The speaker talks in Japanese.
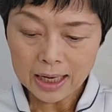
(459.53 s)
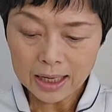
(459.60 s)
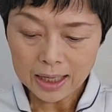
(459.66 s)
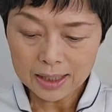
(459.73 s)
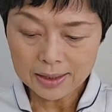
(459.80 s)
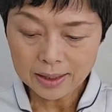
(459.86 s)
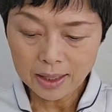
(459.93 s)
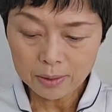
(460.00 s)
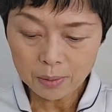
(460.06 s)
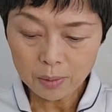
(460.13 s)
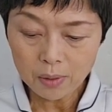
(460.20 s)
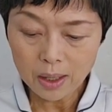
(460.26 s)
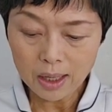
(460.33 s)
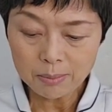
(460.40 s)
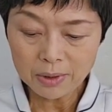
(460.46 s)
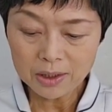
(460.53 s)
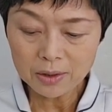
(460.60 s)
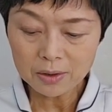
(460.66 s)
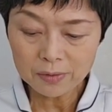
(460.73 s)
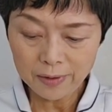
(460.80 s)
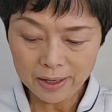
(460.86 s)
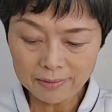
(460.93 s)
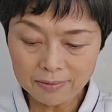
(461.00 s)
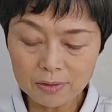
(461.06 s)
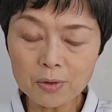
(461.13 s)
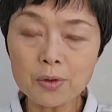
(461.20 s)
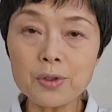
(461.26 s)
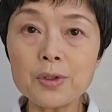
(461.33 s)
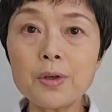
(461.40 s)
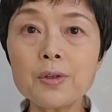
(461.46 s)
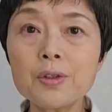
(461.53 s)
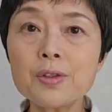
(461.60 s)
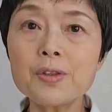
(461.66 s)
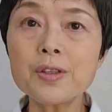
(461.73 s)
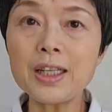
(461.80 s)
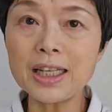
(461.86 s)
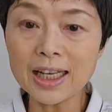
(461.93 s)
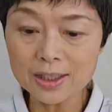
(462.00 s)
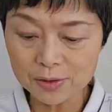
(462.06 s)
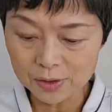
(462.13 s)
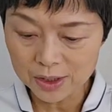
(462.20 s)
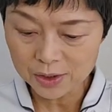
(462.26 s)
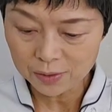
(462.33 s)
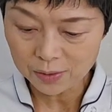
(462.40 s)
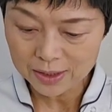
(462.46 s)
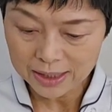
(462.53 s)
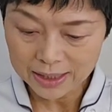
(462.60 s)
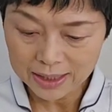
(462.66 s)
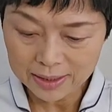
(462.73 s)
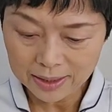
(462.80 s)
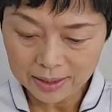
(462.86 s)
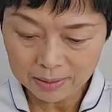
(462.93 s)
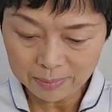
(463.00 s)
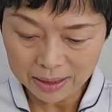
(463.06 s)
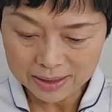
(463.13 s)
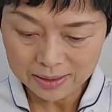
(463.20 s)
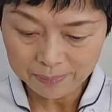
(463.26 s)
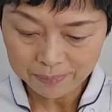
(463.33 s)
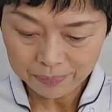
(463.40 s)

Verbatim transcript: アセトアミノフェンというお薬が推奨されています。